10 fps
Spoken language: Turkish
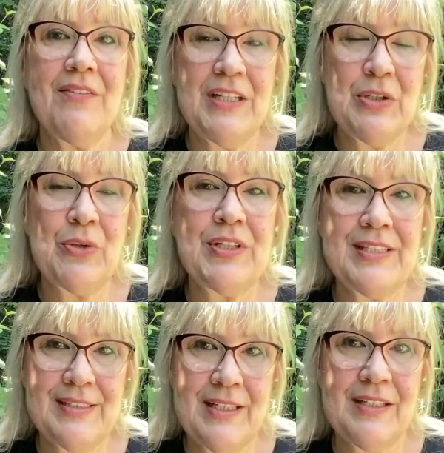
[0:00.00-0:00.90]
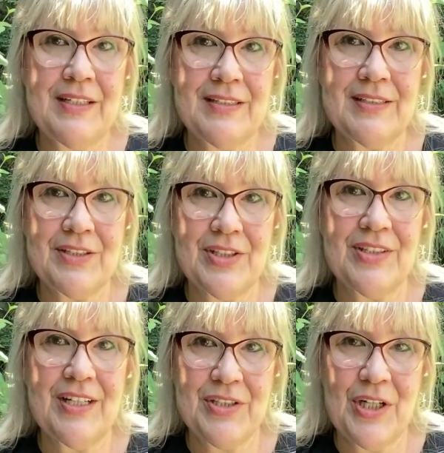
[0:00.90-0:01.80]
Videoyu izlediğiniz
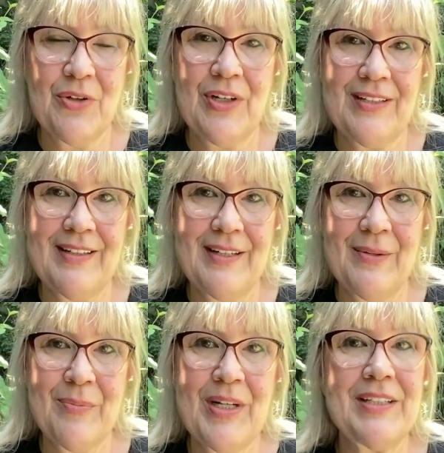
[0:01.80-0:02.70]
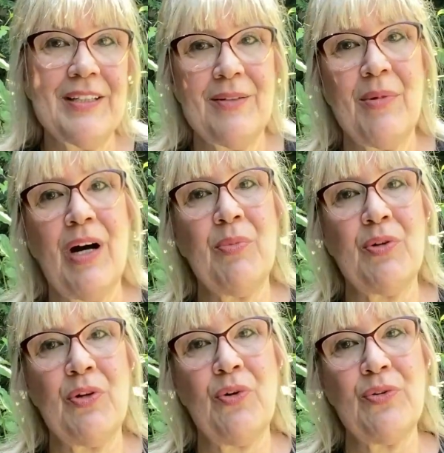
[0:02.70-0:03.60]
için teşekkür ederim. Kanalıma
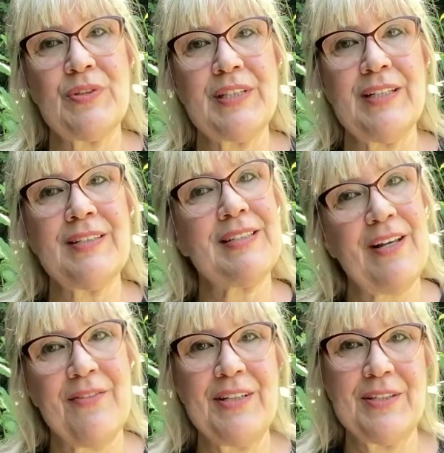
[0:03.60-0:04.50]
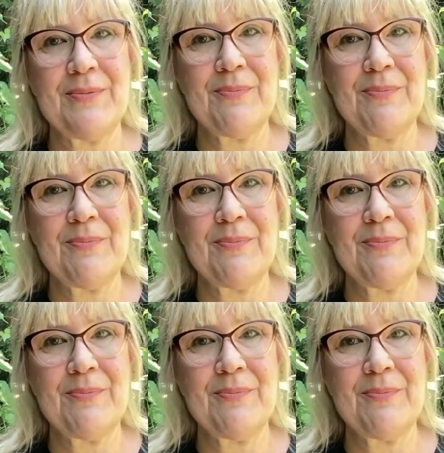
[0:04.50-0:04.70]
abone olursanız sevinirim.